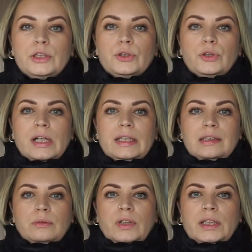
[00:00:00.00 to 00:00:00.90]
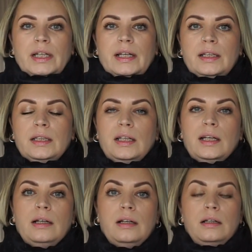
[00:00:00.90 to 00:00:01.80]
też wczoraj zamówienie,
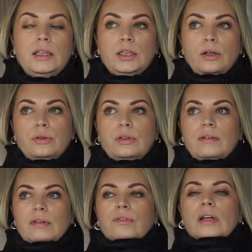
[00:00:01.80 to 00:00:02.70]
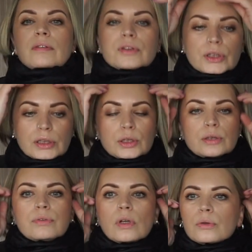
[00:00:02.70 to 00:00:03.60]
e, o którym mówiłam w
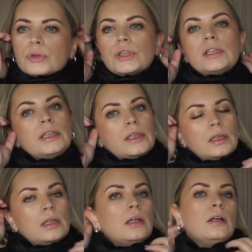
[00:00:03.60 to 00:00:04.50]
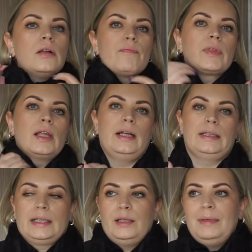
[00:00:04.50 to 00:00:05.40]
wcześniejszym vlogu, czyli e,
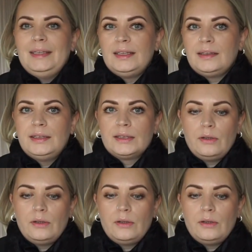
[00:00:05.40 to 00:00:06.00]
takie basici z